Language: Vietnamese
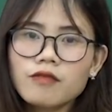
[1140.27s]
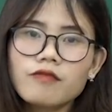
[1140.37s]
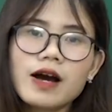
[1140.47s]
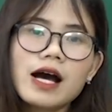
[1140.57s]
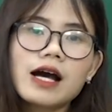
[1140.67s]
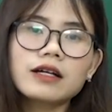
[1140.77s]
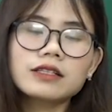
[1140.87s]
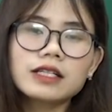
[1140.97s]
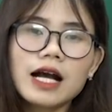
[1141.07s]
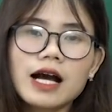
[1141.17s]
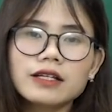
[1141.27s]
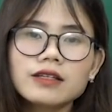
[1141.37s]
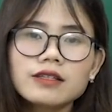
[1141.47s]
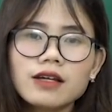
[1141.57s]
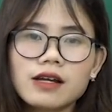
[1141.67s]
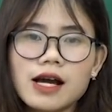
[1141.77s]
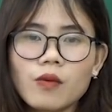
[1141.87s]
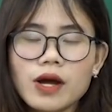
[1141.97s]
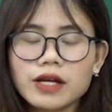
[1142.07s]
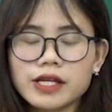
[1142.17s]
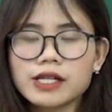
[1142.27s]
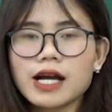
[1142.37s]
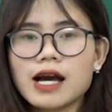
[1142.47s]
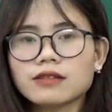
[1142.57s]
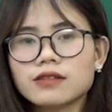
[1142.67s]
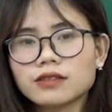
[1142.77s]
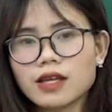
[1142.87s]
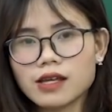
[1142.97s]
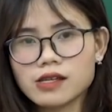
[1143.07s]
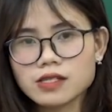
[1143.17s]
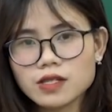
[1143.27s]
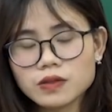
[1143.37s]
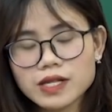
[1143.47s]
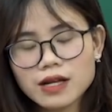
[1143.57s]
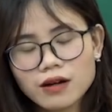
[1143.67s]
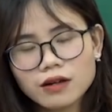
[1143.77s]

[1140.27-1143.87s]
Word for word: và cái tinh thần lạc quan ấy càng được thể hiện sâu sắc